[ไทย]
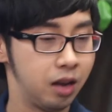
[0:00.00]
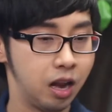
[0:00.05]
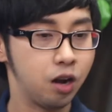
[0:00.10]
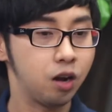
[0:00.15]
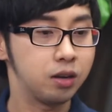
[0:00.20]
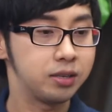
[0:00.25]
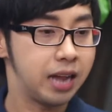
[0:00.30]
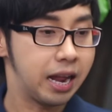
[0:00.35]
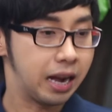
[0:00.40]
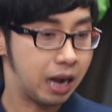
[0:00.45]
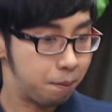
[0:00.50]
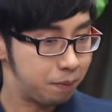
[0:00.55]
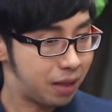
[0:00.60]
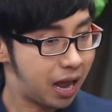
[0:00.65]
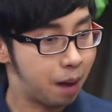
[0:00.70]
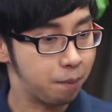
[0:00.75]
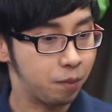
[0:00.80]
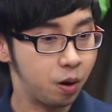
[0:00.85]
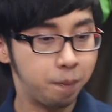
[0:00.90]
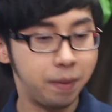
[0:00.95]
แล้วก็ใส่คำ
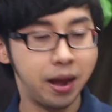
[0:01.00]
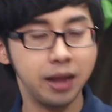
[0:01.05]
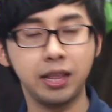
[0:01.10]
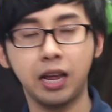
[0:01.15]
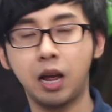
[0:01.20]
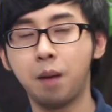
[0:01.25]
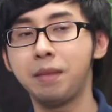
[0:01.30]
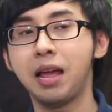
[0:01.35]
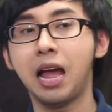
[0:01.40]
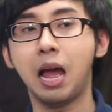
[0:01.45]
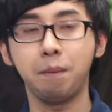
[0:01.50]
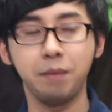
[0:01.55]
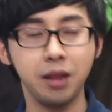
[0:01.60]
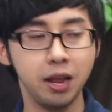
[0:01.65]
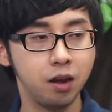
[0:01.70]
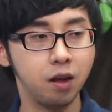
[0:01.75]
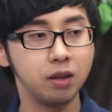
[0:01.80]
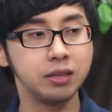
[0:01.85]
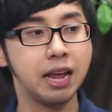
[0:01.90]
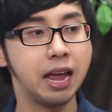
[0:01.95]
ถามเข้าไปแต่คำถาม
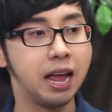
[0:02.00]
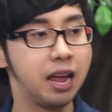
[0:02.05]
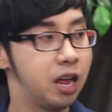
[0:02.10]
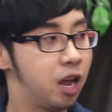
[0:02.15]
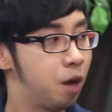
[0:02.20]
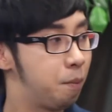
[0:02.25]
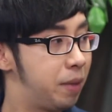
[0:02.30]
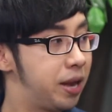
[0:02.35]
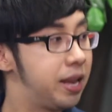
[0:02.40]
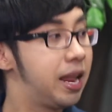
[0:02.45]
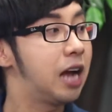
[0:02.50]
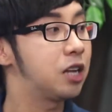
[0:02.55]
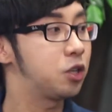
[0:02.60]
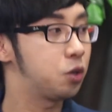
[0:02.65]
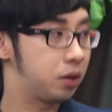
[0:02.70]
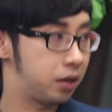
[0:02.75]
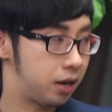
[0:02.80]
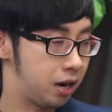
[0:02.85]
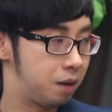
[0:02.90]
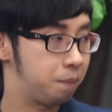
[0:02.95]
เนี่ยก็จะไม่ยาก
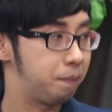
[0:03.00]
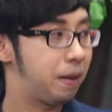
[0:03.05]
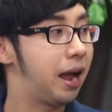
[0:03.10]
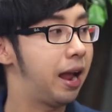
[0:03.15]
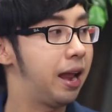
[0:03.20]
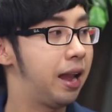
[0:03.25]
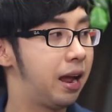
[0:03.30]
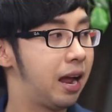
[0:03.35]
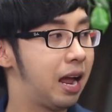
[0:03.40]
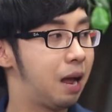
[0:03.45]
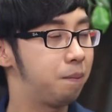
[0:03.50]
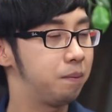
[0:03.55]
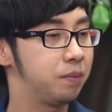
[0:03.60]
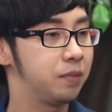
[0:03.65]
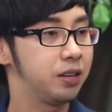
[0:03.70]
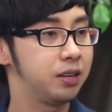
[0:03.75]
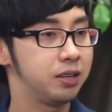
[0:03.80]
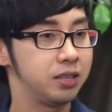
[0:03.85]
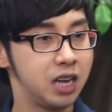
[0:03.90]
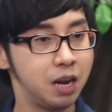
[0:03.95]
จนเกินไปนะคะ
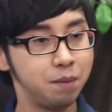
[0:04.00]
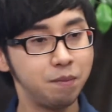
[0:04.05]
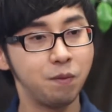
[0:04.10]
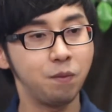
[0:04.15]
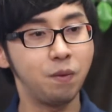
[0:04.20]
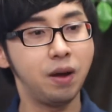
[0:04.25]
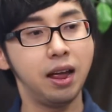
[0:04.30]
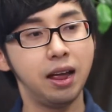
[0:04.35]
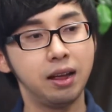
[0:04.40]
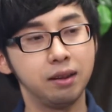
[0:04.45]
เช่นแบบว่า